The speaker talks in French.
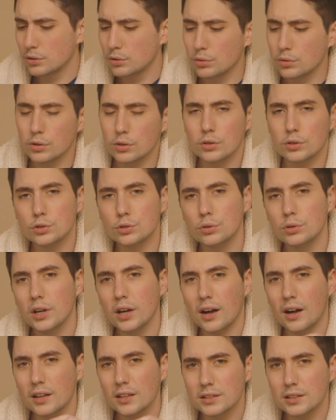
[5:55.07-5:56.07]
Donc euh, je
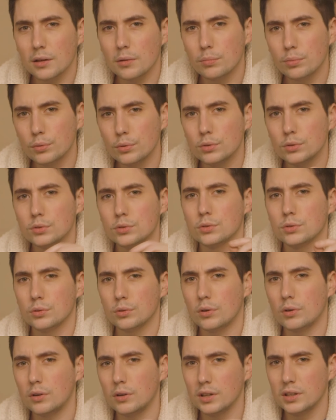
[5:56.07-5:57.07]
gratte un peu
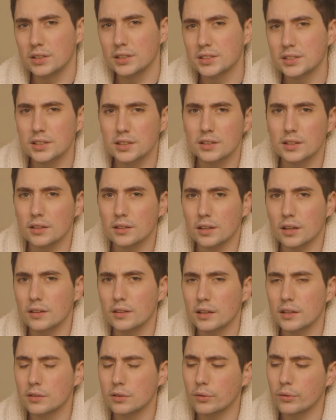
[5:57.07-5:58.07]
sur les sites
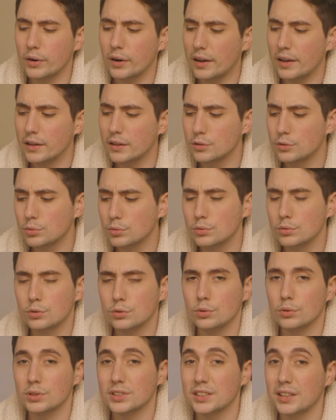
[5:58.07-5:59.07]
internet anglais et tout,
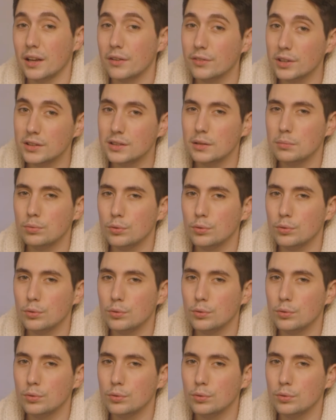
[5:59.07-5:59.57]
sur ce qui avait été